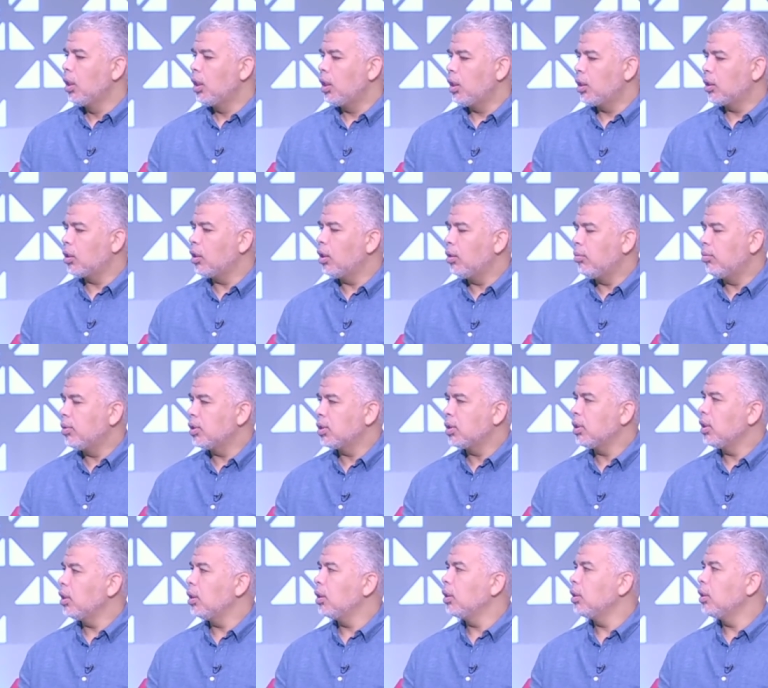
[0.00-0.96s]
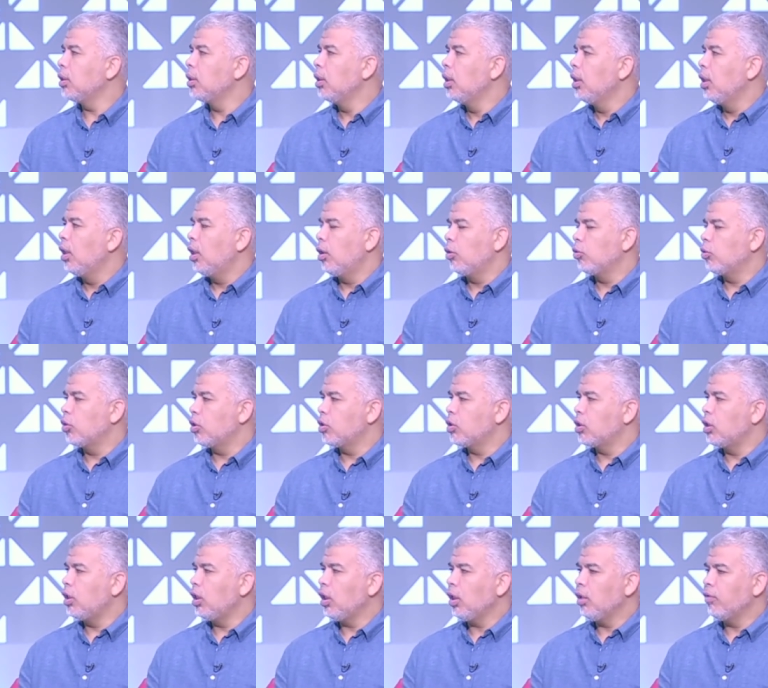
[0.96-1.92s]
لقاء مثلا او
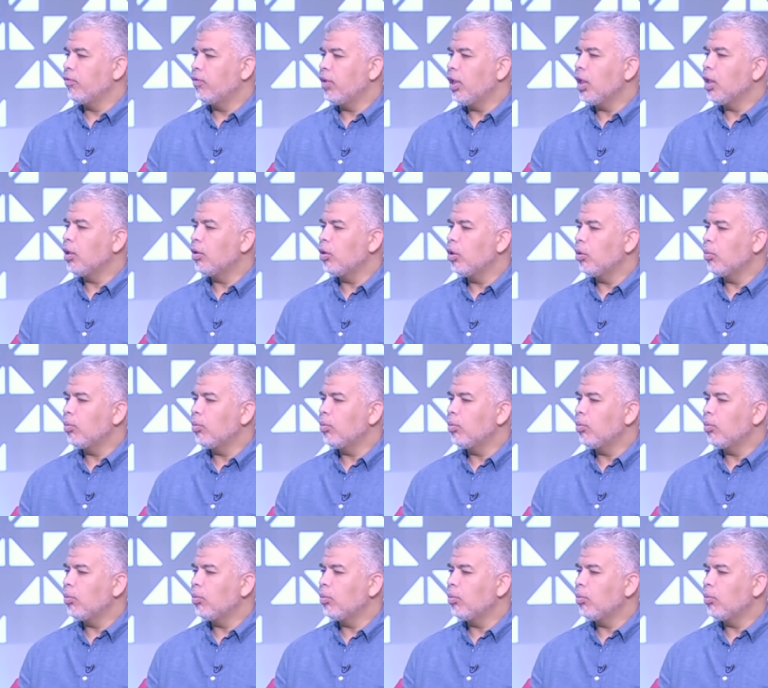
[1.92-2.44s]
تصريح فعلا